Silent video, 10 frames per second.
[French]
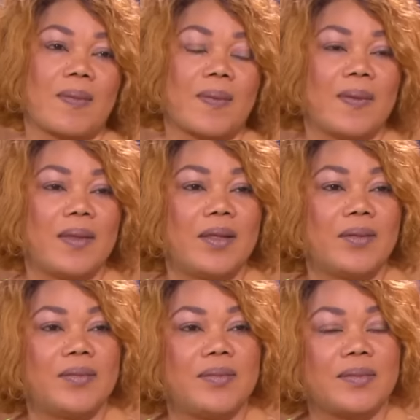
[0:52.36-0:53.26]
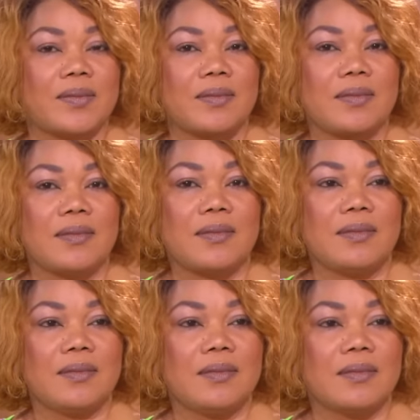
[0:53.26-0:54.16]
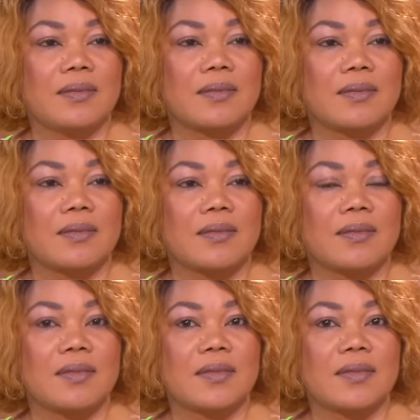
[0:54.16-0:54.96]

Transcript: c'est au moment où vous l'avez ressenti que vous avez compris ce que c'était